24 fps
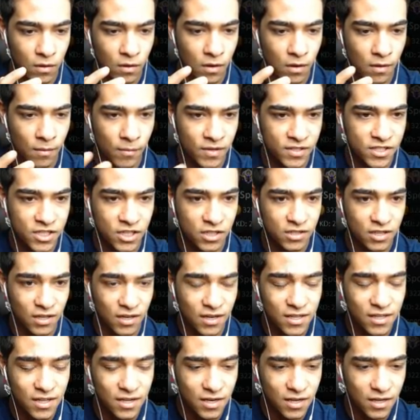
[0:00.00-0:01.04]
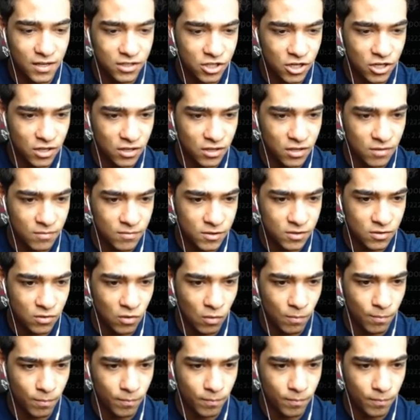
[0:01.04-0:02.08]
Maçeta nedir ya çektiğimiz
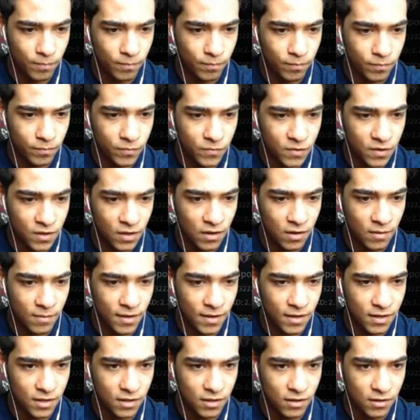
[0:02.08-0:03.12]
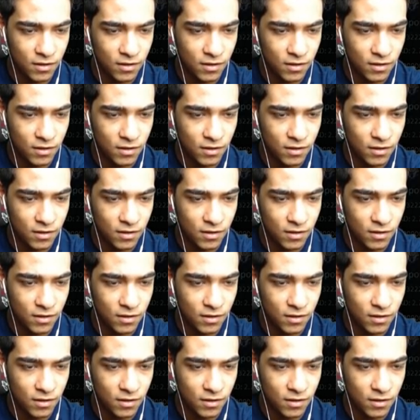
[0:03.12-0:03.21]
hop kelebek.